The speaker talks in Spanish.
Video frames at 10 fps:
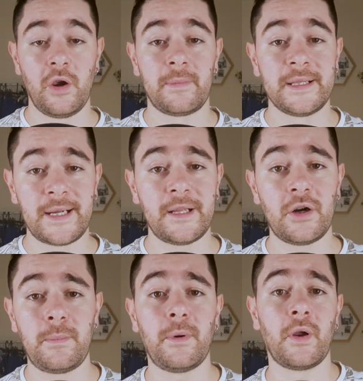Los
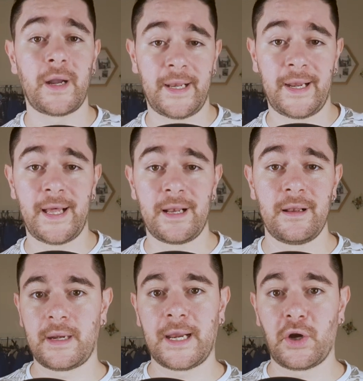británicos por lo general
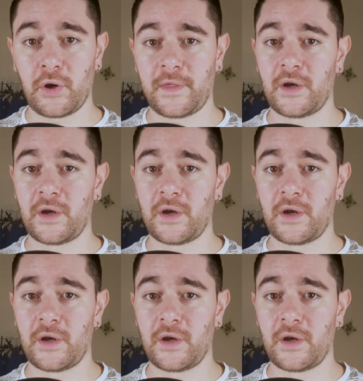reconocen